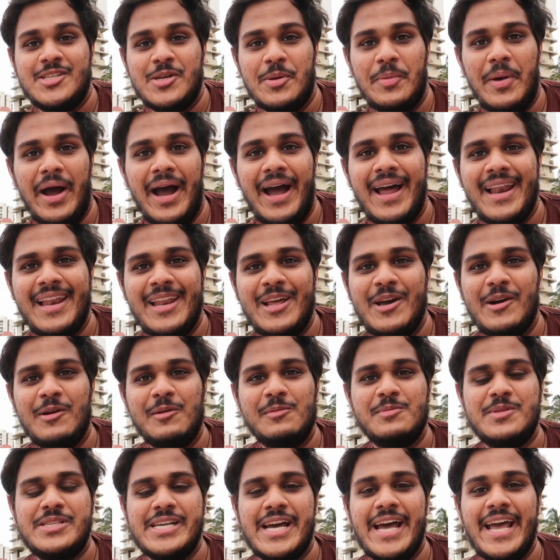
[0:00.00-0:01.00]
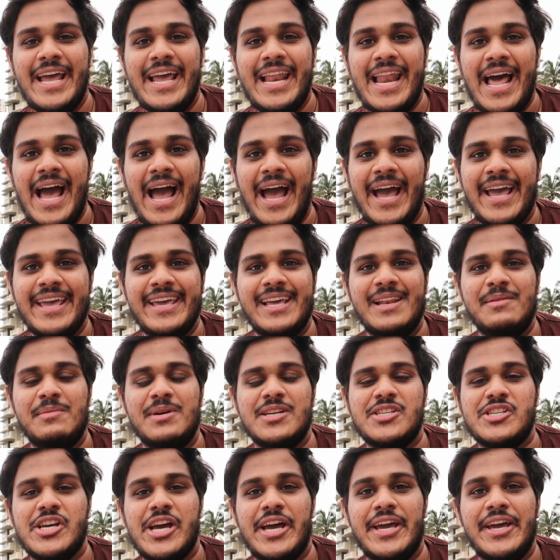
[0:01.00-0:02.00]
يا جماعة اليوم جاي إلى حي
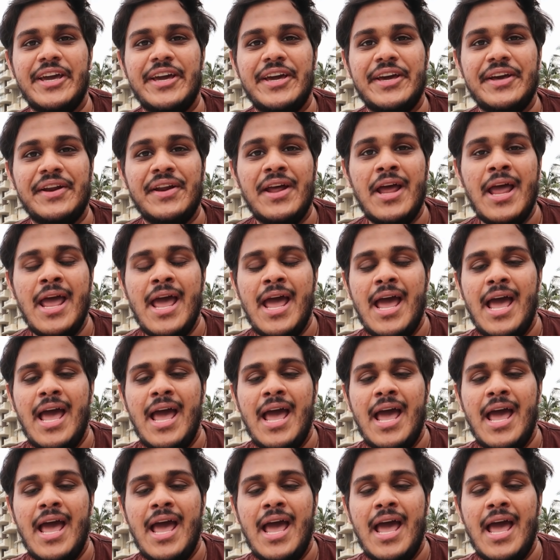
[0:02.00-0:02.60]
المشاهير